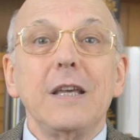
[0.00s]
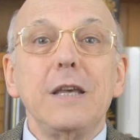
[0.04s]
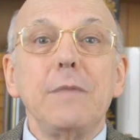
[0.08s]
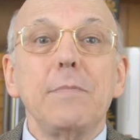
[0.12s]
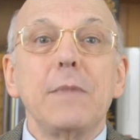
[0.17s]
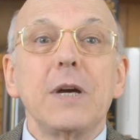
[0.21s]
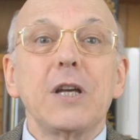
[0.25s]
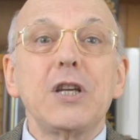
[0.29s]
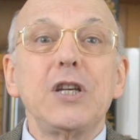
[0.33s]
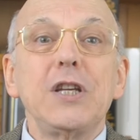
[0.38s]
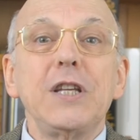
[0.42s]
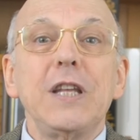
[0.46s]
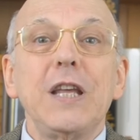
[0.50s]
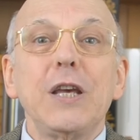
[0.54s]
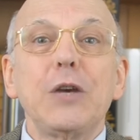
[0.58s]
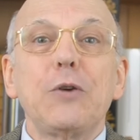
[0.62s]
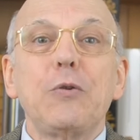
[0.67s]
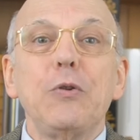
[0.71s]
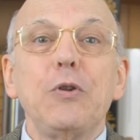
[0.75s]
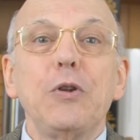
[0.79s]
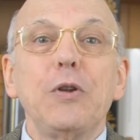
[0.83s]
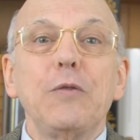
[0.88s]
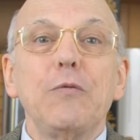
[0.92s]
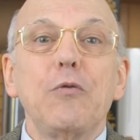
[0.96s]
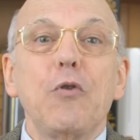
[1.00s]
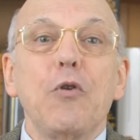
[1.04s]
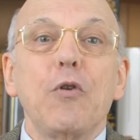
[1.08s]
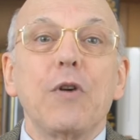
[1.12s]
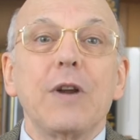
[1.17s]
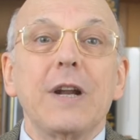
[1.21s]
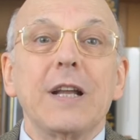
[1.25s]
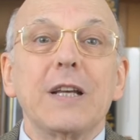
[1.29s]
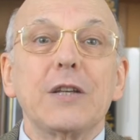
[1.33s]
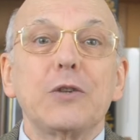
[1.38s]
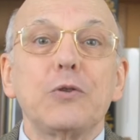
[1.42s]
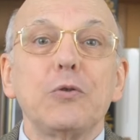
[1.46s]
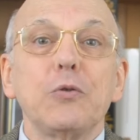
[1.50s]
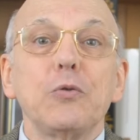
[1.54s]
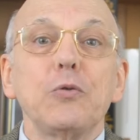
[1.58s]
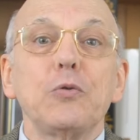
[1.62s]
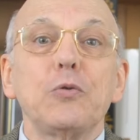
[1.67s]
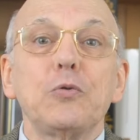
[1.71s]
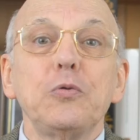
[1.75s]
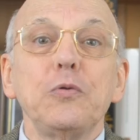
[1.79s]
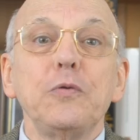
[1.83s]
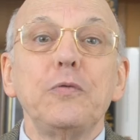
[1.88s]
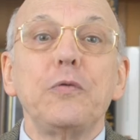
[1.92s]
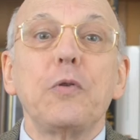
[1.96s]
imaginez qu'une de vos relations
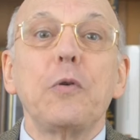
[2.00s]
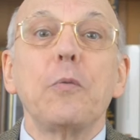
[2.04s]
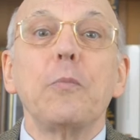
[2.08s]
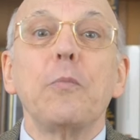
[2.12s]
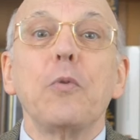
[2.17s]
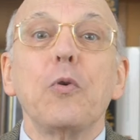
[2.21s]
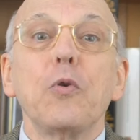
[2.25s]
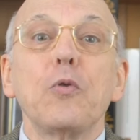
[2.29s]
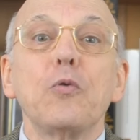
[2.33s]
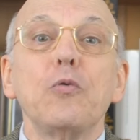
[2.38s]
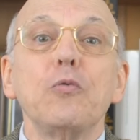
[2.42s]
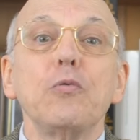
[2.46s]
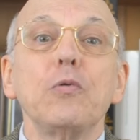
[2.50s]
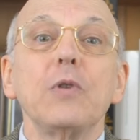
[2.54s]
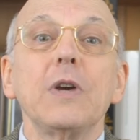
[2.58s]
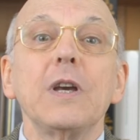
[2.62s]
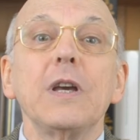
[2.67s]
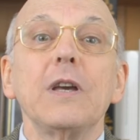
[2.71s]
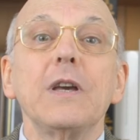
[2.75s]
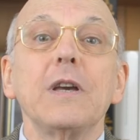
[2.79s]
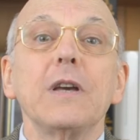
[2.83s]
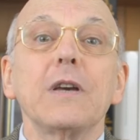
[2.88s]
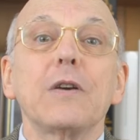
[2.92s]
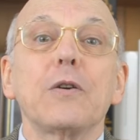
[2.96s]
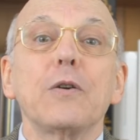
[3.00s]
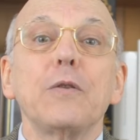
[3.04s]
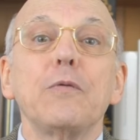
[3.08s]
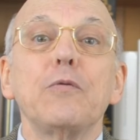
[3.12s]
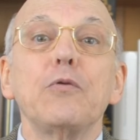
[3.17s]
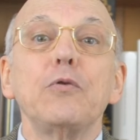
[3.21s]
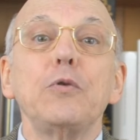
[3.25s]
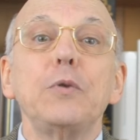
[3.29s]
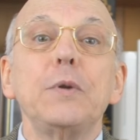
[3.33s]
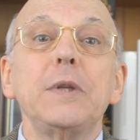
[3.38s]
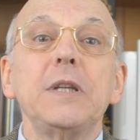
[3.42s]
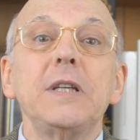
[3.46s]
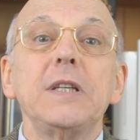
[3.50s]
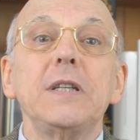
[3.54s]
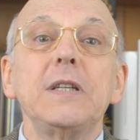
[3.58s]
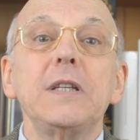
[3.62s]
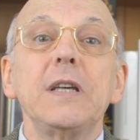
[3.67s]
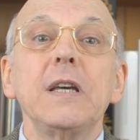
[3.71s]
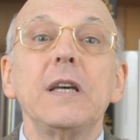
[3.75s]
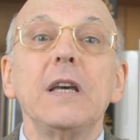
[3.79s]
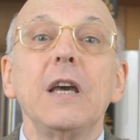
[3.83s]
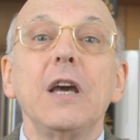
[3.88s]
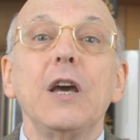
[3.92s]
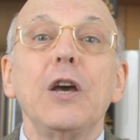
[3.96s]
souffre beaucoup et que vous lui
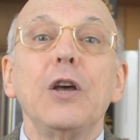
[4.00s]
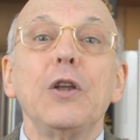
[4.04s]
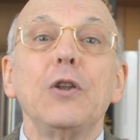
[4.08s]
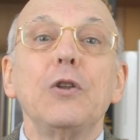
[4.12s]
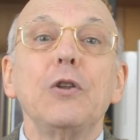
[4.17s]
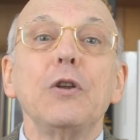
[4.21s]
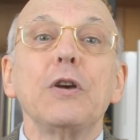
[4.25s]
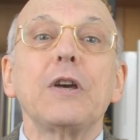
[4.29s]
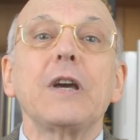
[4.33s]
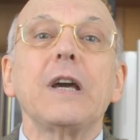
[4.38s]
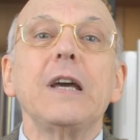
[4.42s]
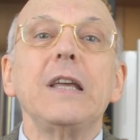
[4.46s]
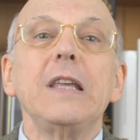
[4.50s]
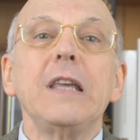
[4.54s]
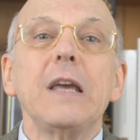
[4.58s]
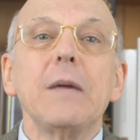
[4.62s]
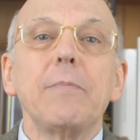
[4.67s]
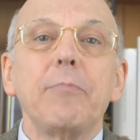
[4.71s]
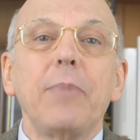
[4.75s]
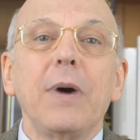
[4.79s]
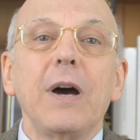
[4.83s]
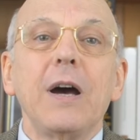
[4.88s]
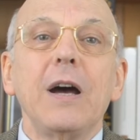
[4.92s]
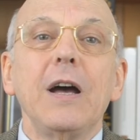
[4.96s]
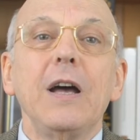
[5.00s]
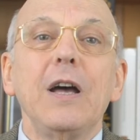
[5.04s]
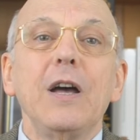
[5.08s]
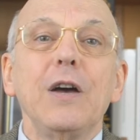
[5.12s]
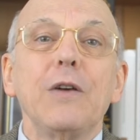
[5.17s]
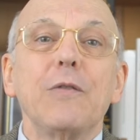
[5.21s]
disiez Ne craignez pas,